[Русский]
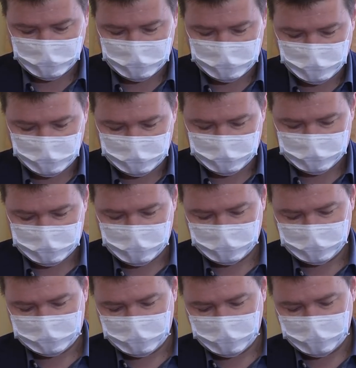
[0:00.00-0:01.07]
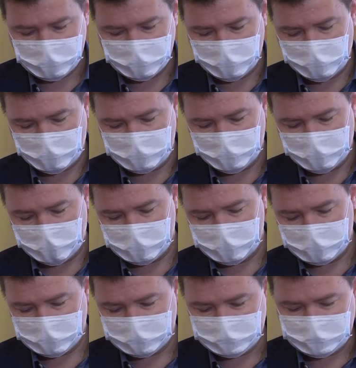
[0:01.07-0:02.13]
возможность для населения города
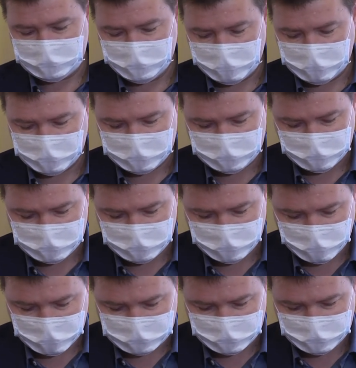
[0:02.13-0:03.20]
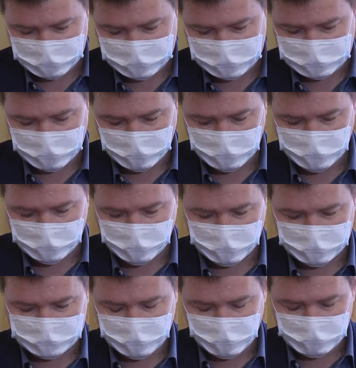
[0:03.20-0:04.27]
Магадана систематически заниматься физической
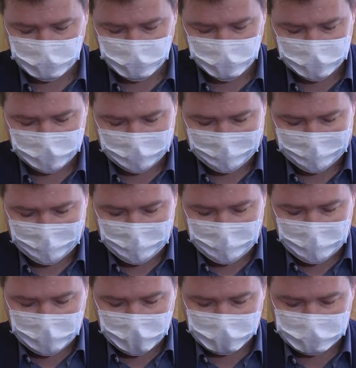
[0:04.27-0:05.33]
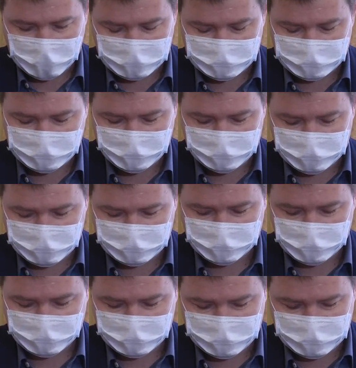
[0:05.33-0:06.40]
культурой и спортом, а также
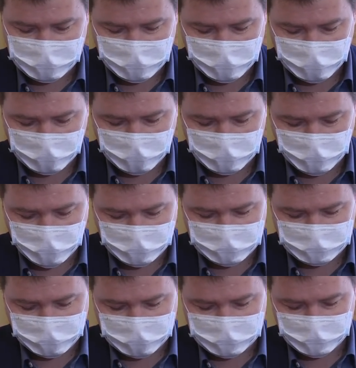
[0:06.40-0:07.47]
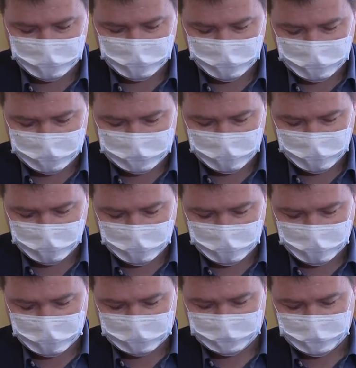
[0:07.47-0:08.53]
совершенствование системы подготовки спортивного резерва,
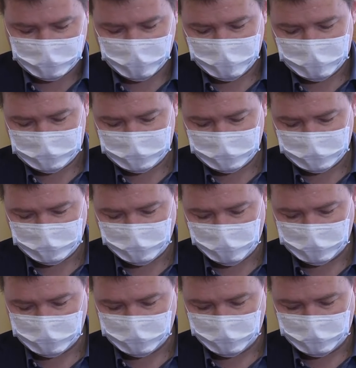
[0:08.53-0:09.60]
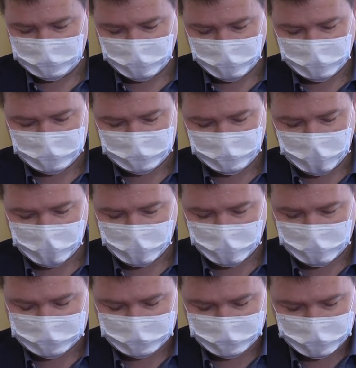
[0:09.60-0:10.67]
развитие массового спорта и туризма в муниципальном
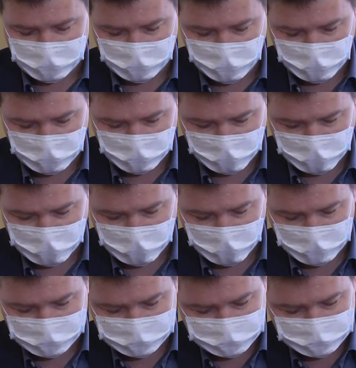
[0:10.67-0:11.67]
образовании город Магадан.